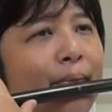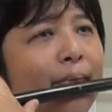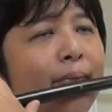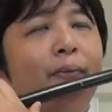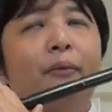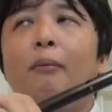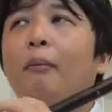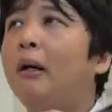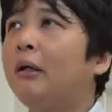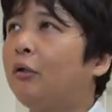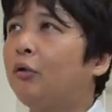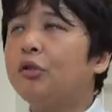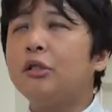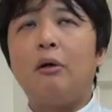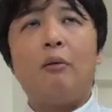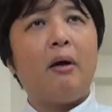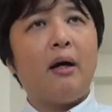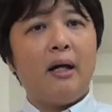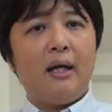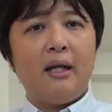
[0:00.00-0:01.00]
の、まあ、どっち
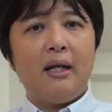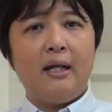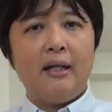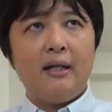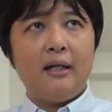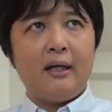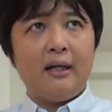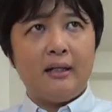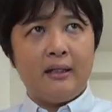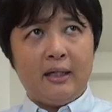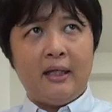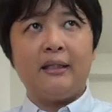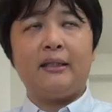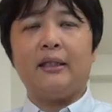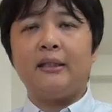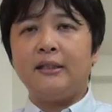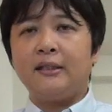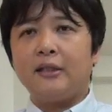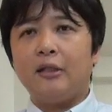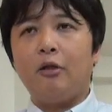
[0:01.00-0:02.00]
かわからなかっ
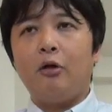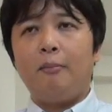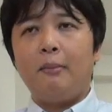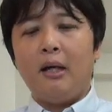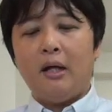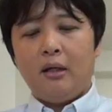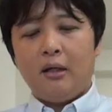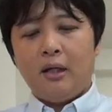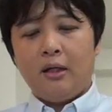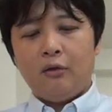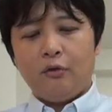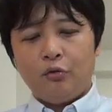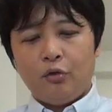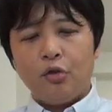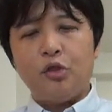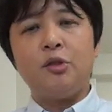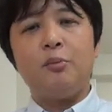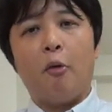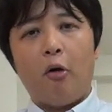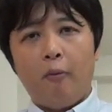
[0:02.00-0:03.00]
たんですけど、まあ、あの、
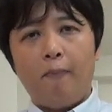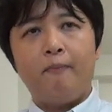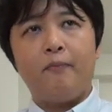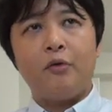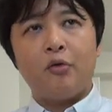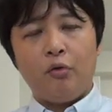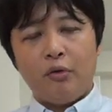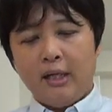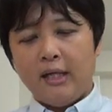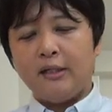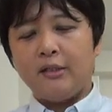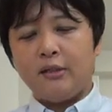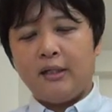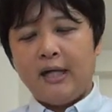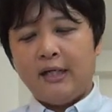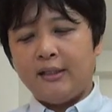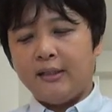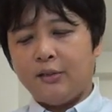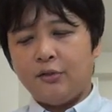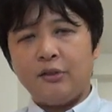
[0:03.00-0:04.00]
どっちも、とりあえず
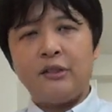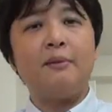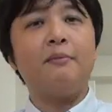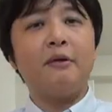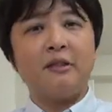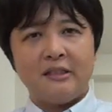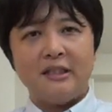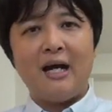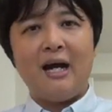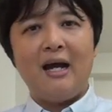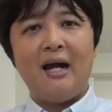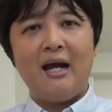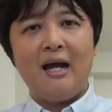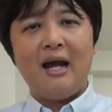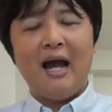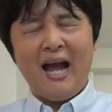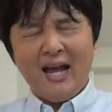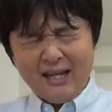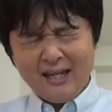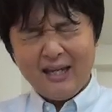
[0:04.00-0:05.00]
解説してみました。
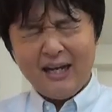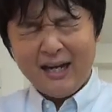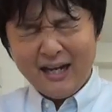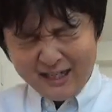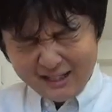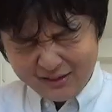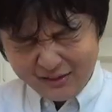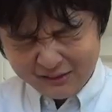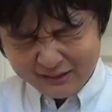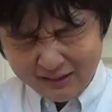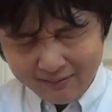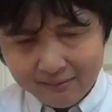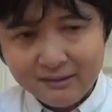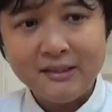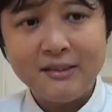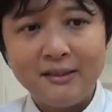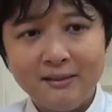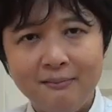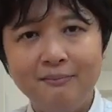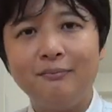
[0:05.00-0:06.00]
はい。ありがとうございま
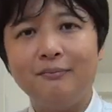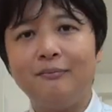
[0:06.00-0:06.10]
す。